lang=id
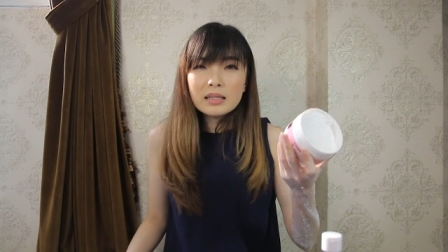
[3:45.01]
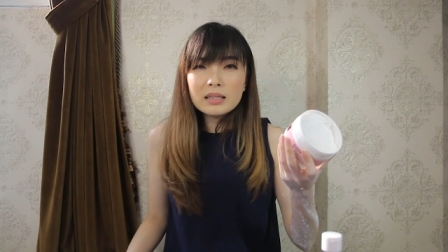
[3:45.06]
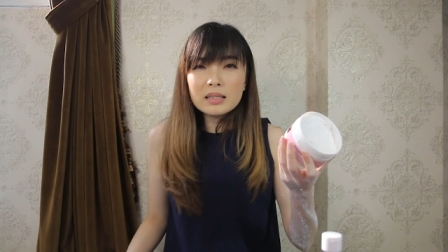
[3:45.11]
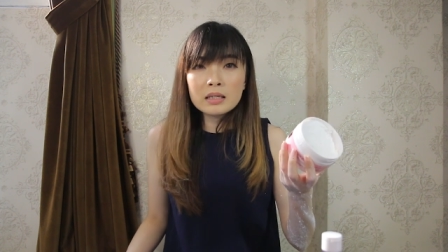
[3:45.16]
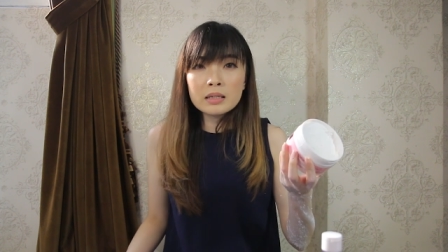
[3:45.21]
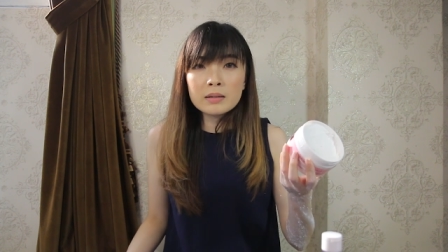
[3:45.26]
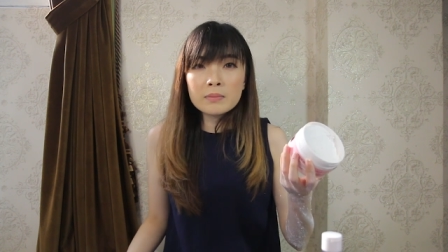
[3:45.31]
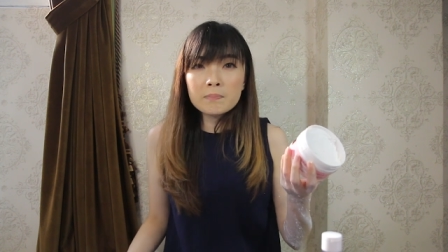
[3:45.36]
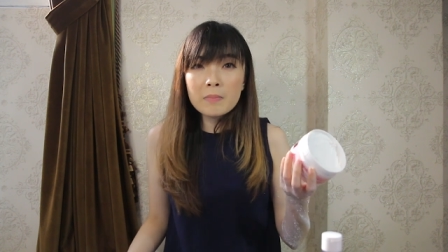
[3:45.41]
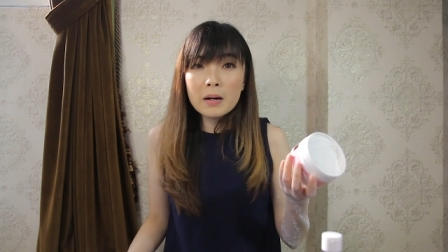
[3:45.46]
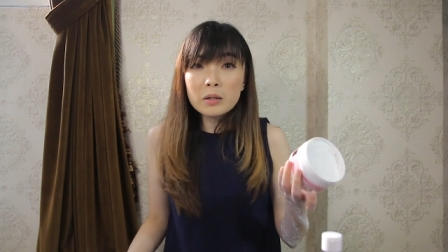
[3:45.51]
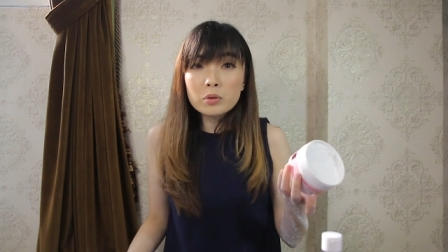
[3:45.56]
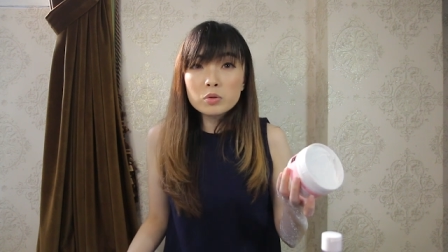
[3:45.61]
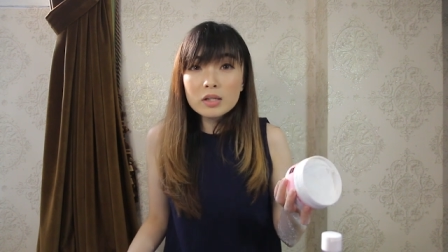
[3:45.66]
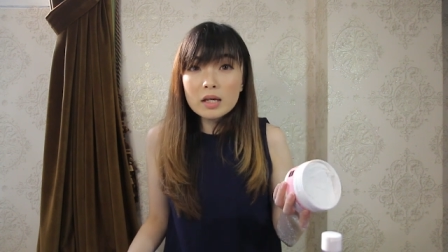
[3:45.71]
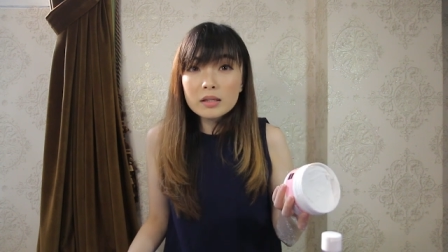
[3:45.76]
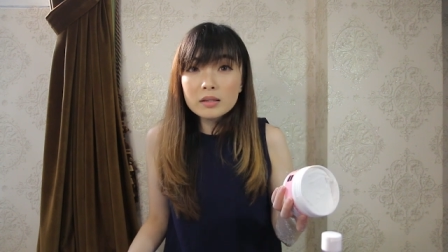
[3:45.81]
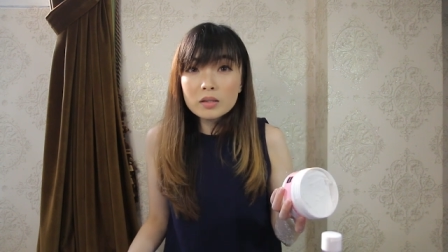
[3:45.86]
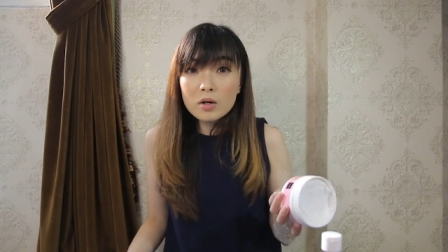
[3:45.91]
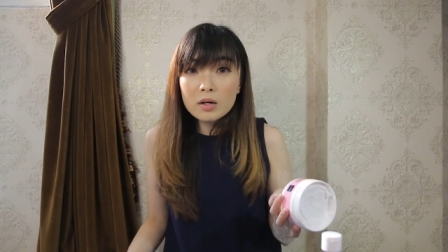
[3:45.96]
ini
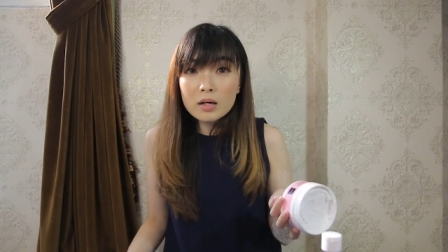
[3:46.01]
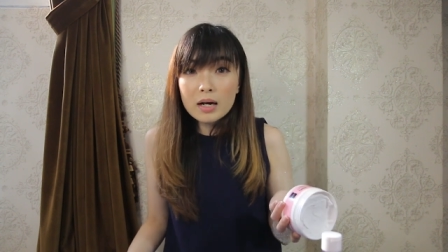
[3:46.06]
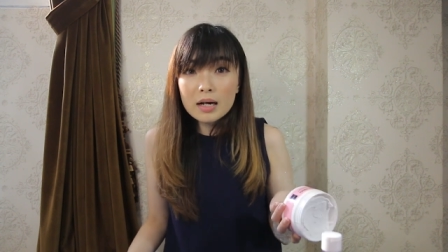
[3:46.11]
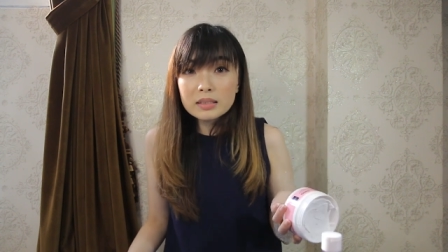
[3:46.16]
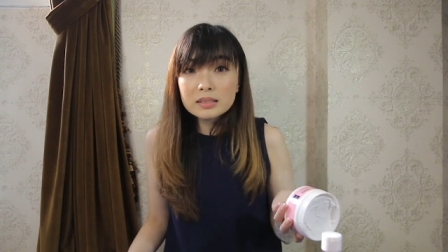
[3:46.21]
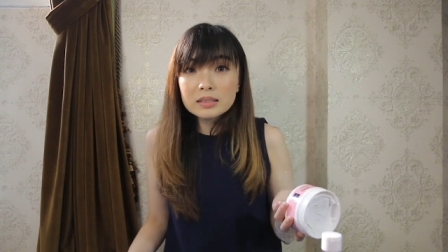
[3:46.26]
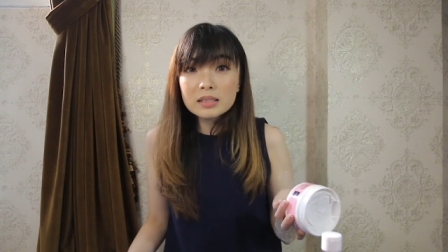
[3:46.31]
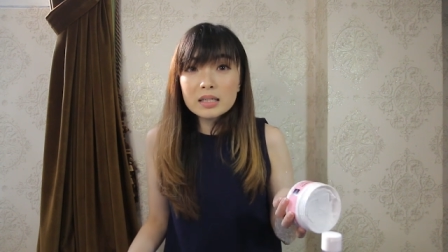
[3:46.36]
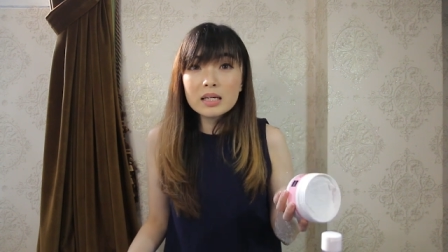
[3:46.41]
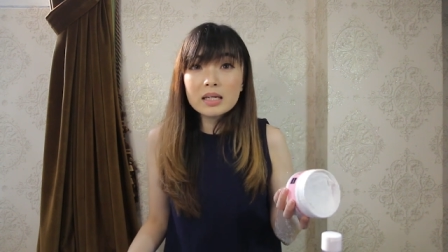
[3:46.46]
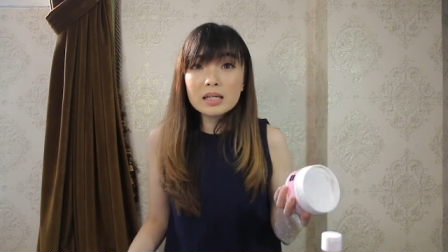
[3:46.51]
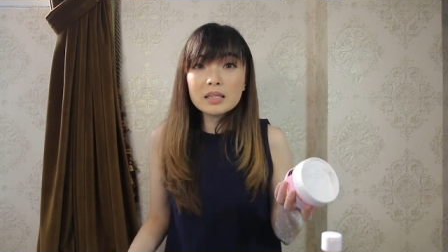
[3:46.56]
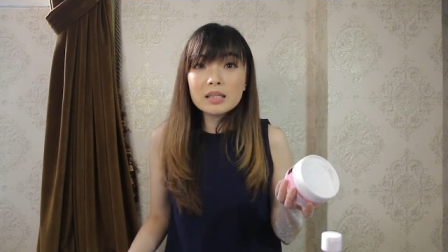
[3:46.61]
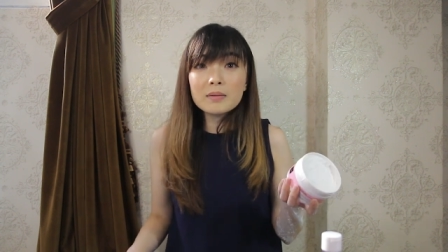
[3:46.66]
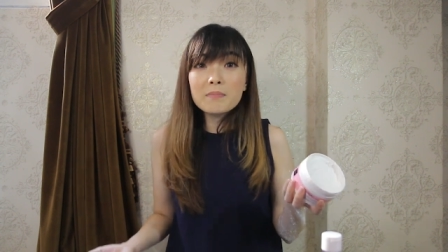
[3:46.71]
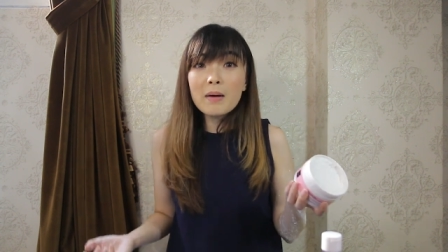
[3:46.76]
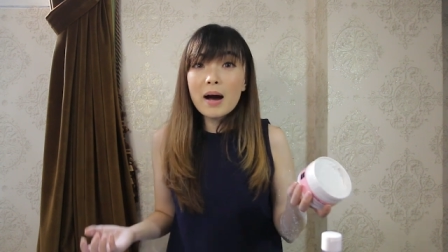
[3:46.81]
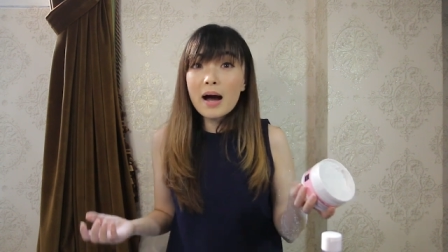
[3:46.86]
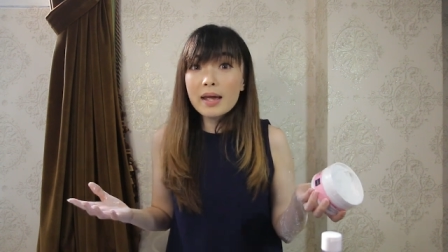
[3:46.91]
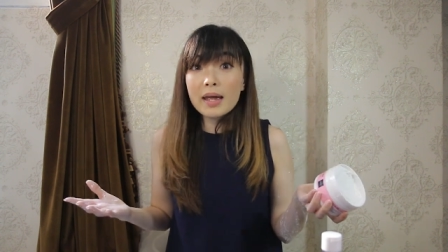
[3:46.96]
bagus atau enggak sih
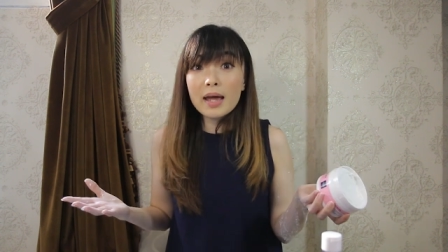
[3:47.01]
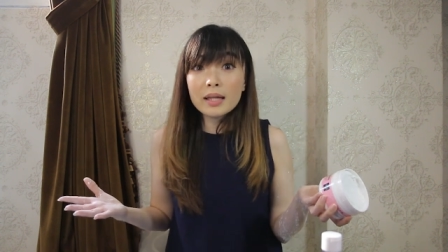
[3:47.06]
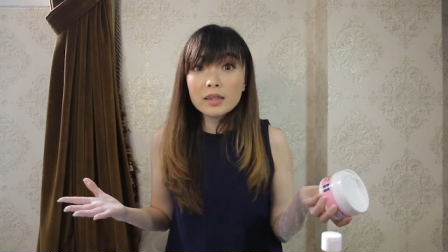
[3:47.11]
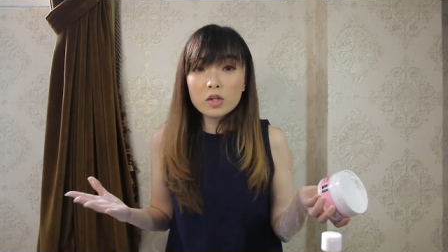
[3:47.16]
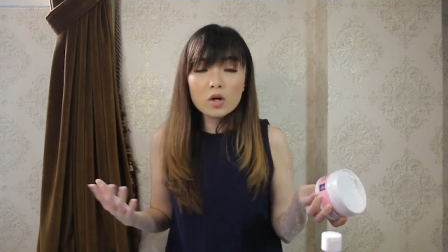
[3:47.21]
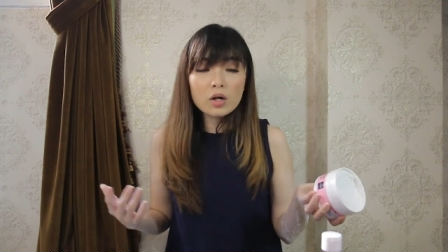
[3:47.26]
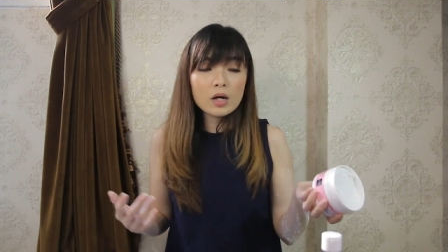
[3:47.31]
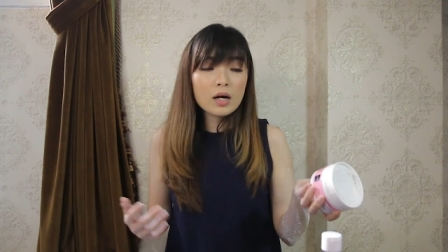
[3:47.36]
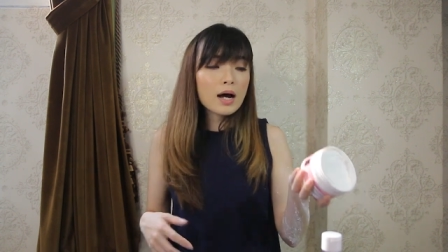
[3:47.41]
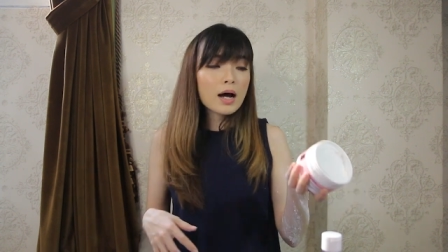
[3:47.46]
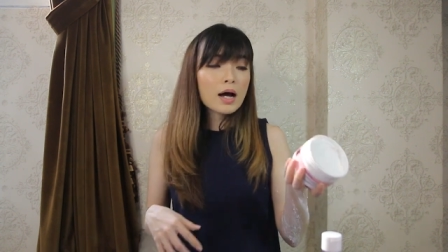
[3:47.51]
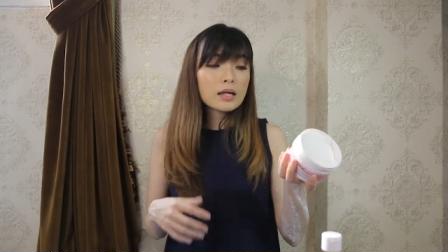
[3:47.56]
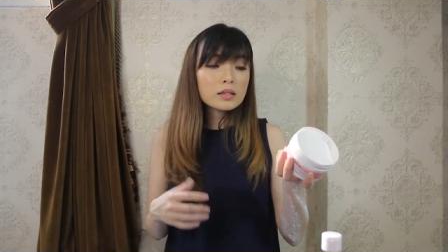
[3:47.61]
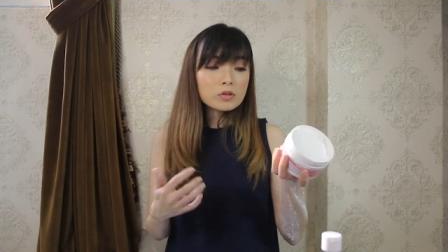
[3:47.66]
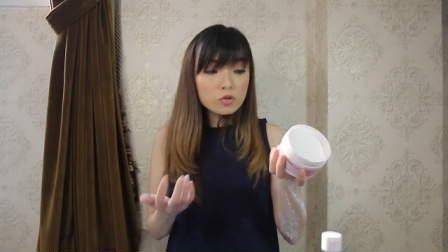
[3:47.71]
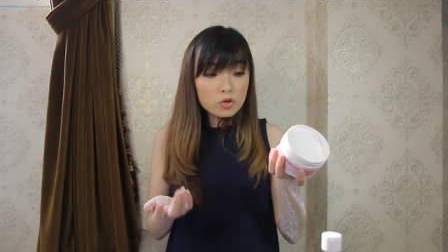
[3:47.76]
ini bahaya atau enggak